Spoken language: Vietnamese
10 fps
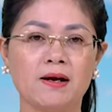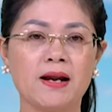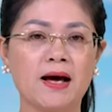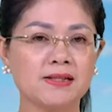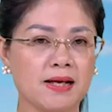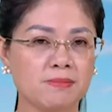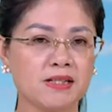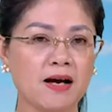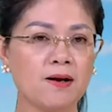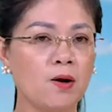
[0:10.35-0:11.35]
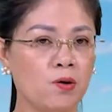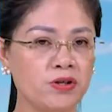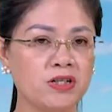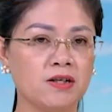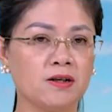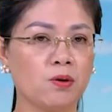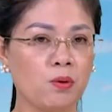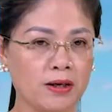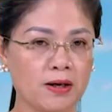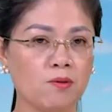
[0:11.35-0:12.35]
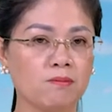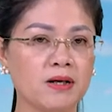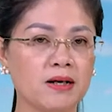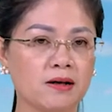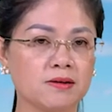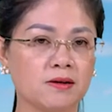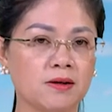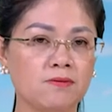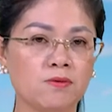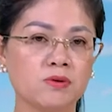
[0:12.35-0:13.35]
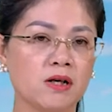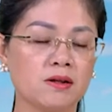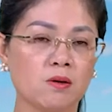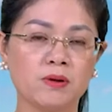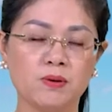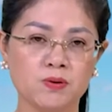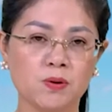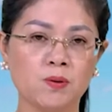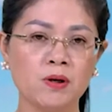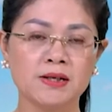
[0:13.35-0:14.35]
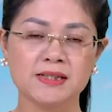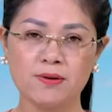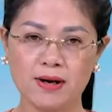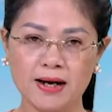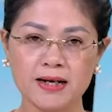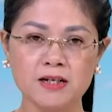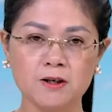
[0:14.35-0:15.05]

đã giám sát, hỗ trợ hoạt động bình đẳng giới vùng dân tộc thiểu số giai đoạn